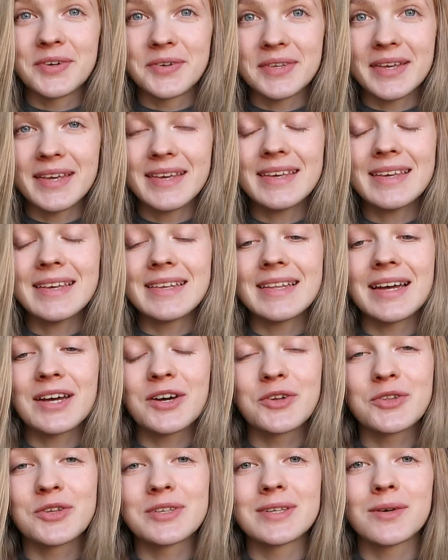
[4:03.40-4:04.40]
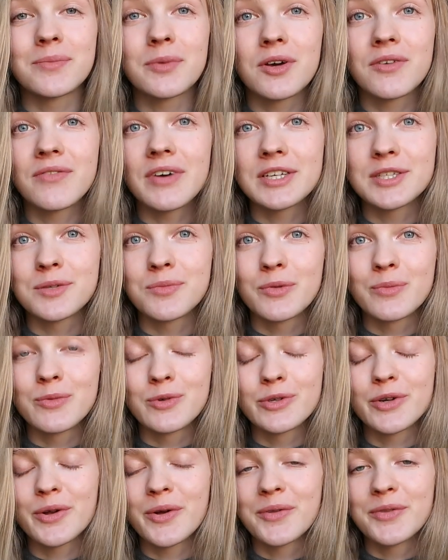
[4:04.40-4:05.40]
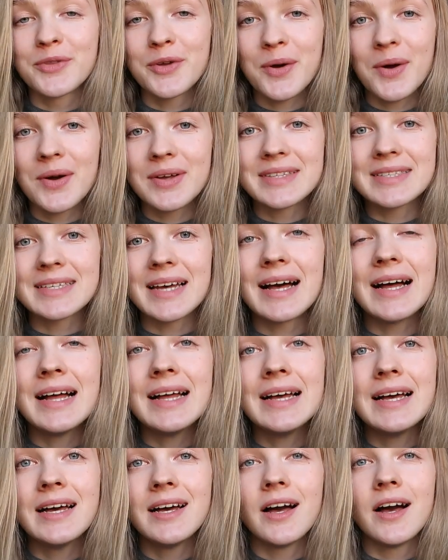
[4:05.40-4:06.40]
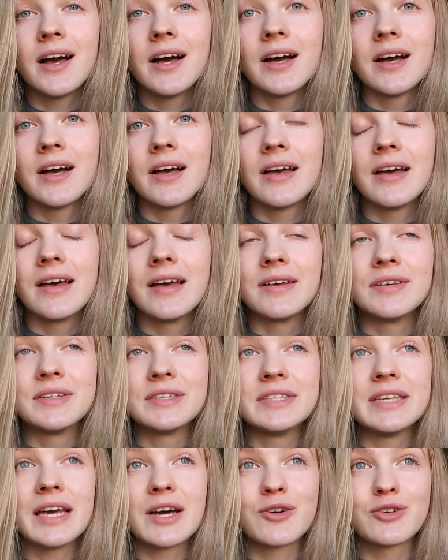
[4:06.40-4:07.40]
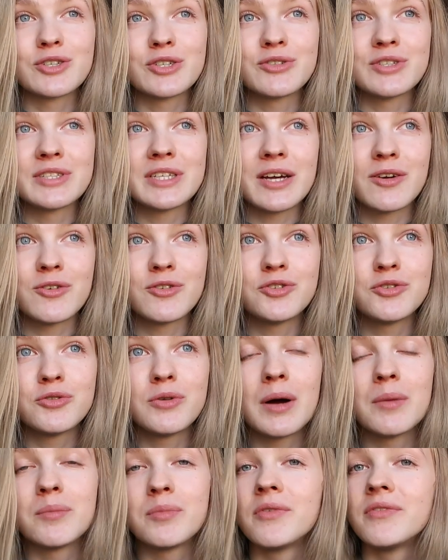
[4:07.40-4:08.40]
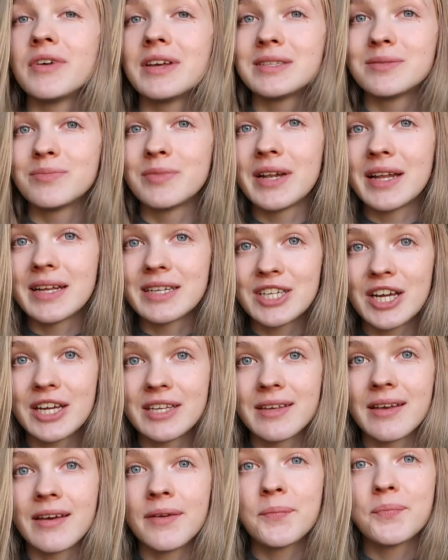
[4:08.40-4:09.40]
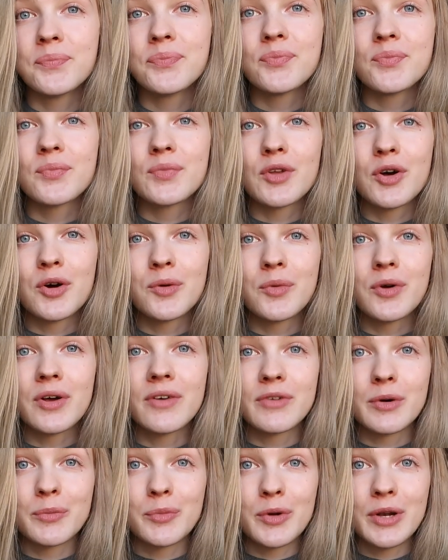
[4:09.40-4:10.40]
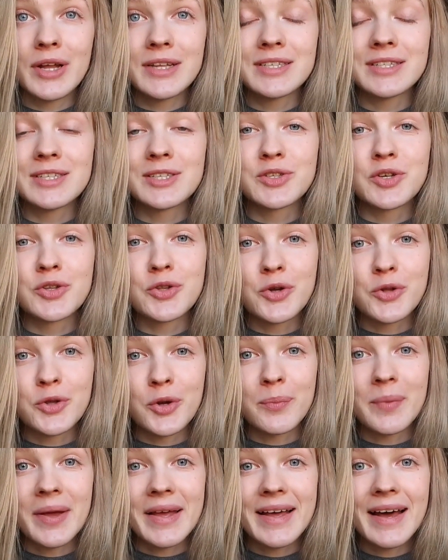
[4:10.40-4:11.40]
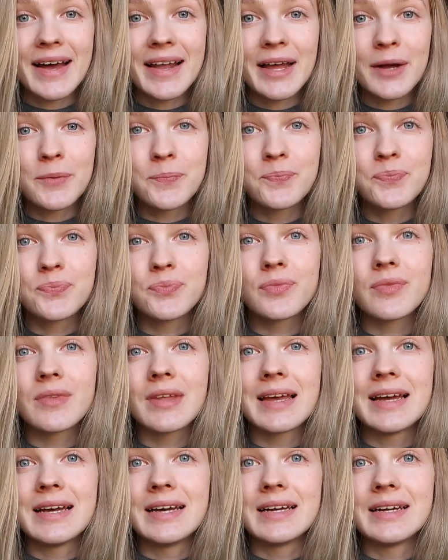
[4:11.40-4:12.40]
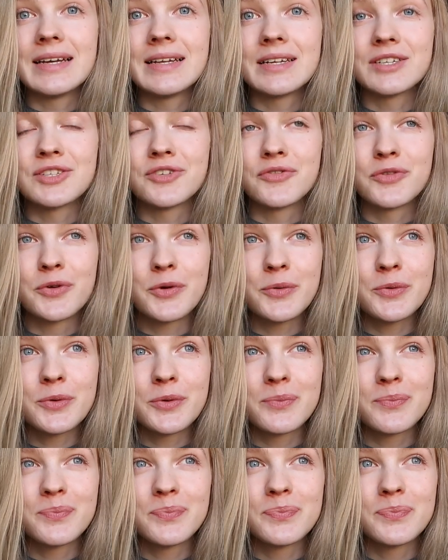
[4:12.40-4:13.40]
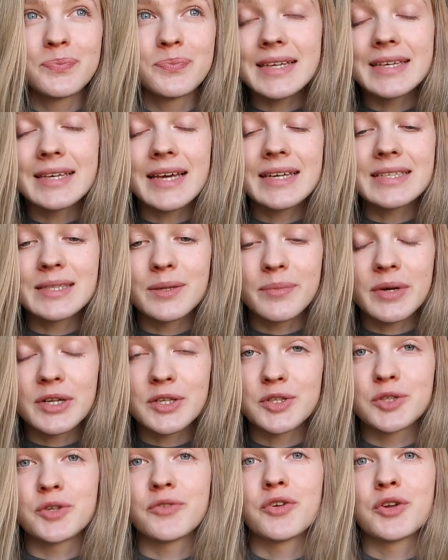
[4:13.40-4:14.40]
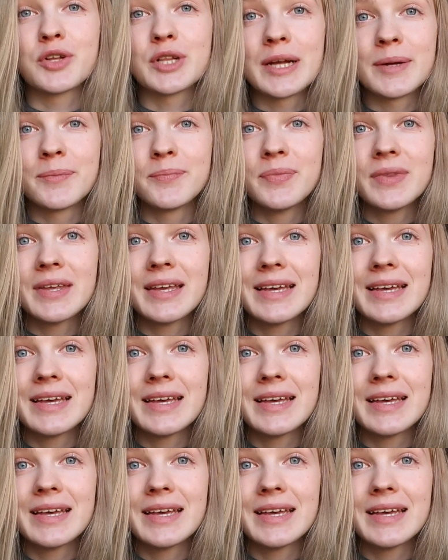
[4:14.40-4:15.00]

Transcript: do niej i tak oto zaopiekowała się mną już do końca. E, jako, że już zakończyłam powiedzmy leczenie, to mogę Wam polecić, jest to doktor Pękala, e, leczy w Toruniu. Ja jestem bardzo zadowolona,